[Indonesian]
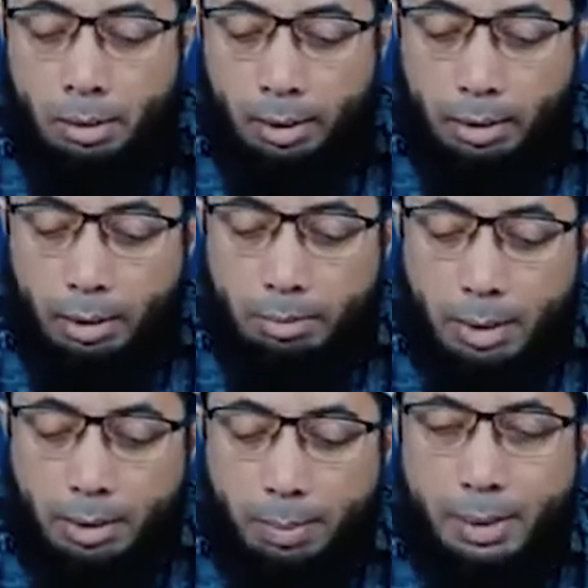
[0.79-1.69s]
Kita
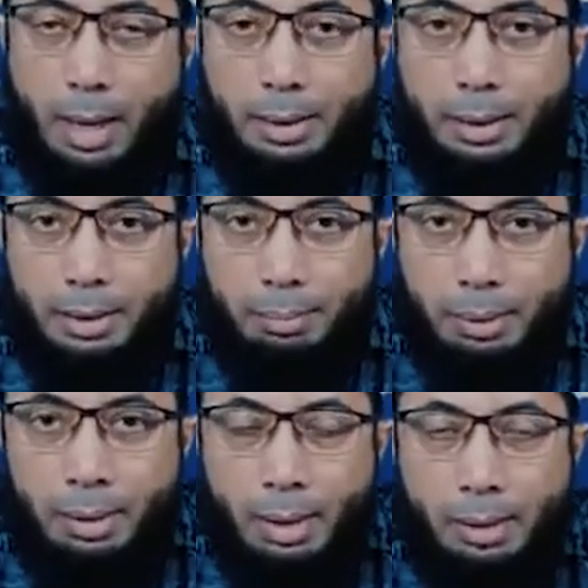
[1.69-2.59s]
kembali kepada hadis
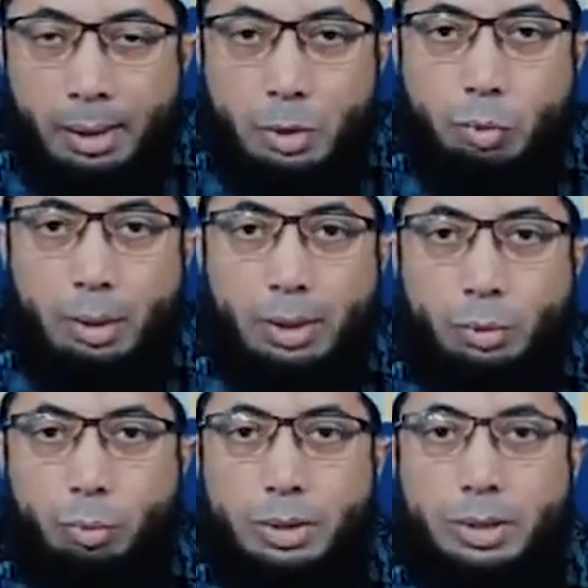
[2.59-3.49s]
Nabi alaihi
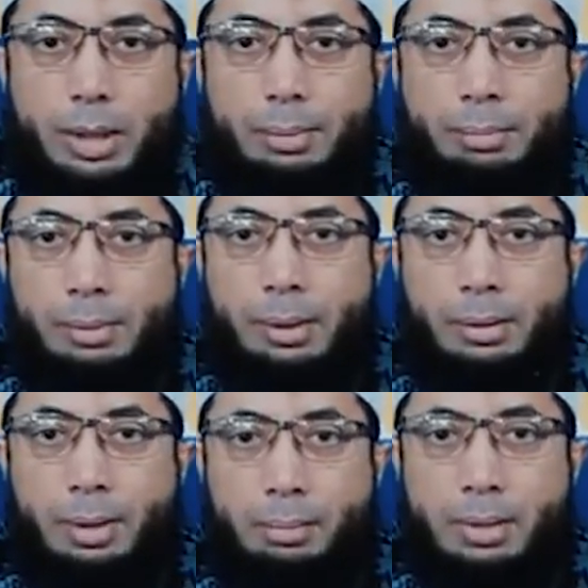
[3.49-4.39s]
salatu wassalam
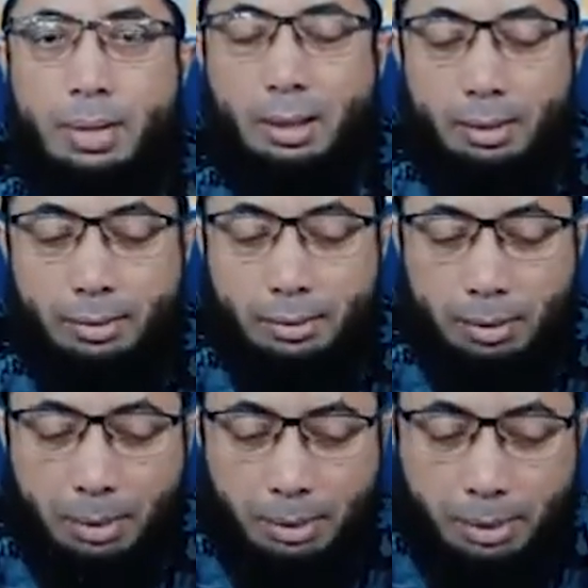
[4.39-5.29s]
tentang masalah
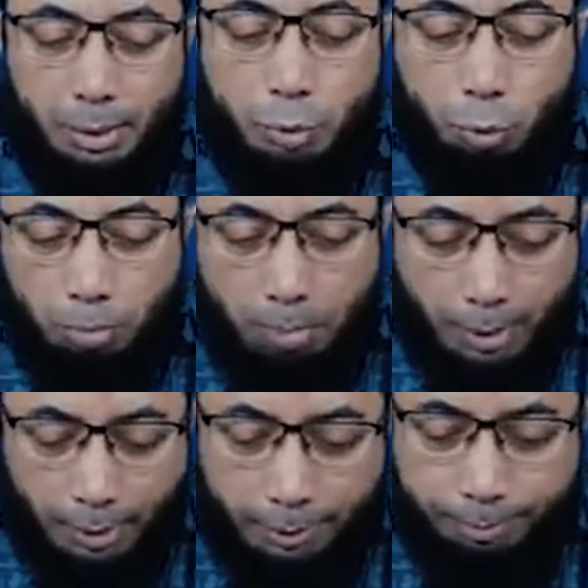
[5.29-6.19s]
kematian cukup
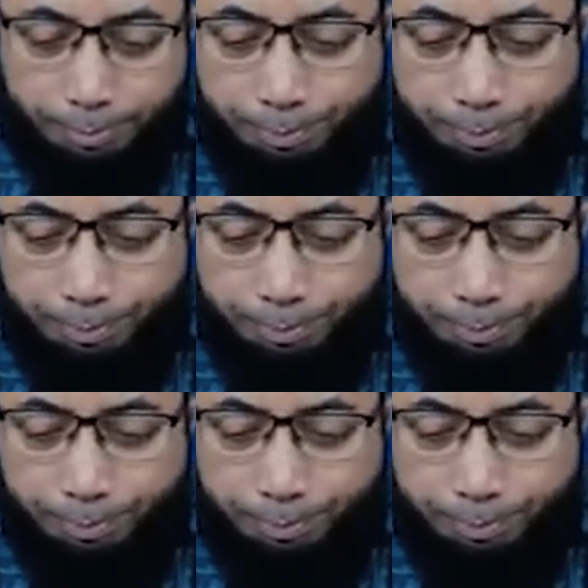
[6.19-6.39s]
banyak